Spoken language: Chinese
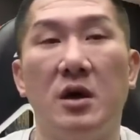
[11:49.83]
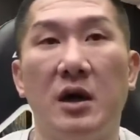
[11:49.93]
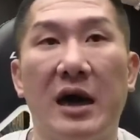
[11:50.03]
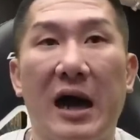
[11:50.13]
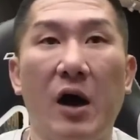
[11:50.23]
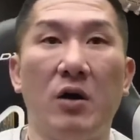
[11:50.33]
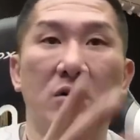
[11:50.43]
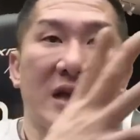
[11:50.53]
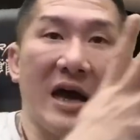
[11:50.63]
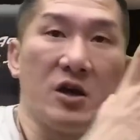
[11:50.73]
然
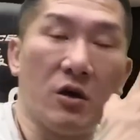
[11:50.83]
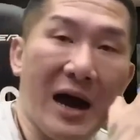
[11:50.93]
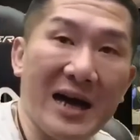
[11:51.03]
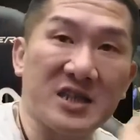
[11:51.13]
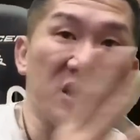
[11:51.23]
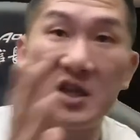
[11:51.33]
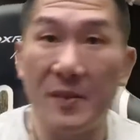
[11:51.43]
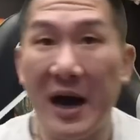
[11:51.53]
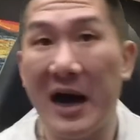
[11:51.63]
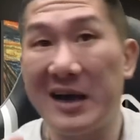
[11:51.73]
后他有阿森的
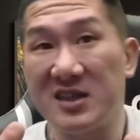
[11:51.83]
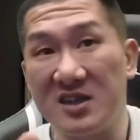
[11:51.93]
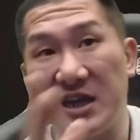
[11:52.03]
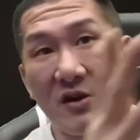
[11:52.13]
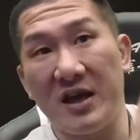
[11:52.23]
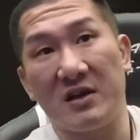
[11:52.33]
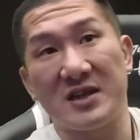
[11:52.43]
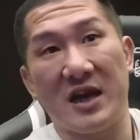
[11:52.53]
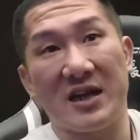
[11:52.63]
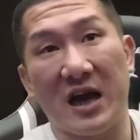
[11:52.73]
吧？阿森教练要
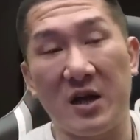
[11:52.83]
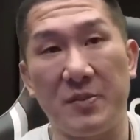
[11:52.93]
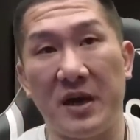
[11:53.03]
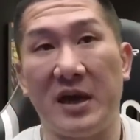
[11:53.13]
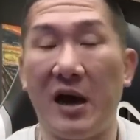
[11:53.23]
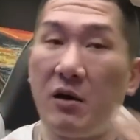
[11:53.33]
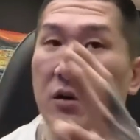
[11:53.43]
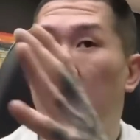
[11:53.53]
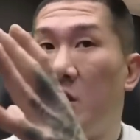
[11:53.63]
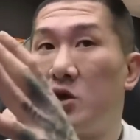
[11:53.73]
站在他那边，然
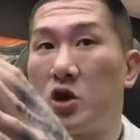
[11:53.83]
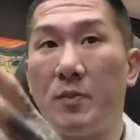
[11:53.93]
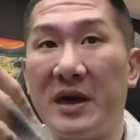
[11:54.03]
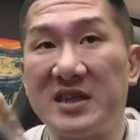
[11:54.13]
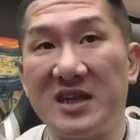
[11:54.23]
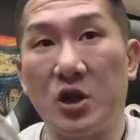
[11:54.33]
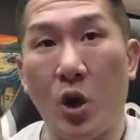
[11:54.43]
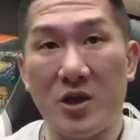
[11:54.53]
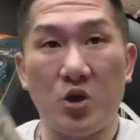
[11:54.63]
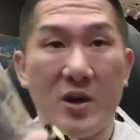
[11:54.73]
后钟培生的
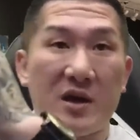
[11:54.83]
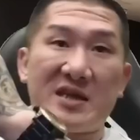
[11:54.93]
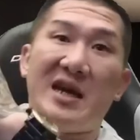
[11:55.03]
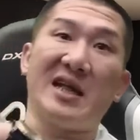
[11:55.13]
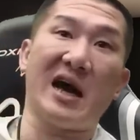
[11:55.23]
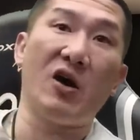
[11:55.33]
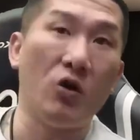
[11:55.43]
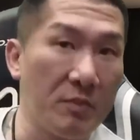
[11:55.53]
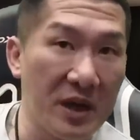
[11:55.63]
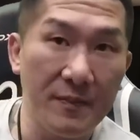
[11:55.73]
团队要站在他
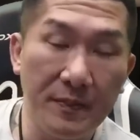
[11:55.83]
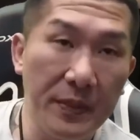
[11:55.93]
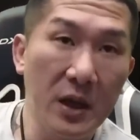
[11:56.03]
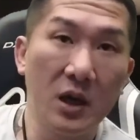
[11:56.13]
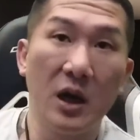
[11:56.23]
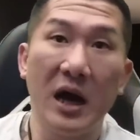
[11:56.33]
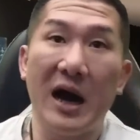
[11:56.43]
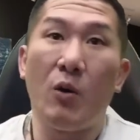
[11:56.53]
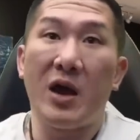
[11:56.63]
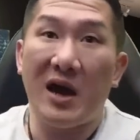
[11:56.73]
后面。
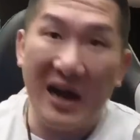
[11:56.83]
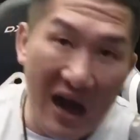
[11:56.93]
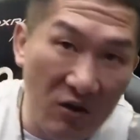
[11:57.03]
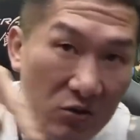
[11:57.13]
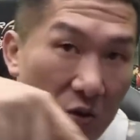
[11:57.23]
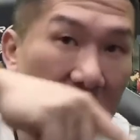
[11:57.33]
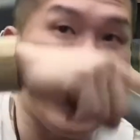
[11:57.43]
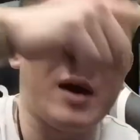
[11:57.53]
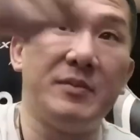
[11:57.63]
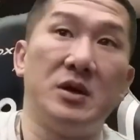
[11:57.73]
啊，我要绕过
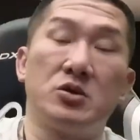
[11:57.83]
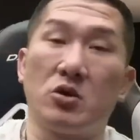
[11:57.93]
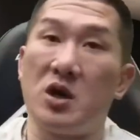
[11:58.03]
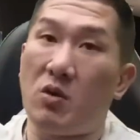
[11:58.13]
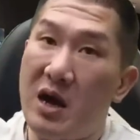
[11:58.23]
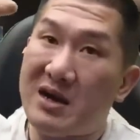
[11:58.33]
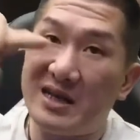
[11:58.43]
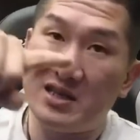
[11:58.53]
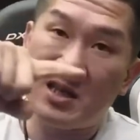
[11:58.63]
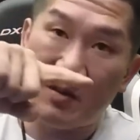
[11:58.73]
他们，所以我要
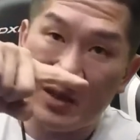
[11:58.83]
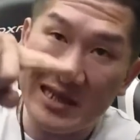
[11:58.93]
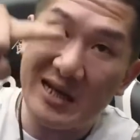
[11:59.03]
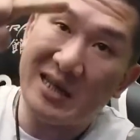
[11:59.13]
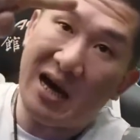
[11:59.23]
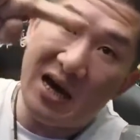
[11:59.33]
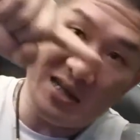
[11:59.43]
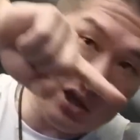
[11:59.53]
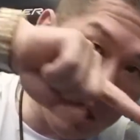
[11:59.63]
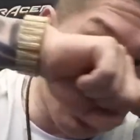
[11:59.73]
看怎么上台
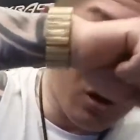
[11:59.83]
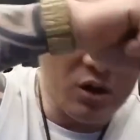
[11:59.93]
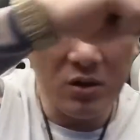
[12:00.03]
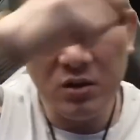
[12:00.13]
走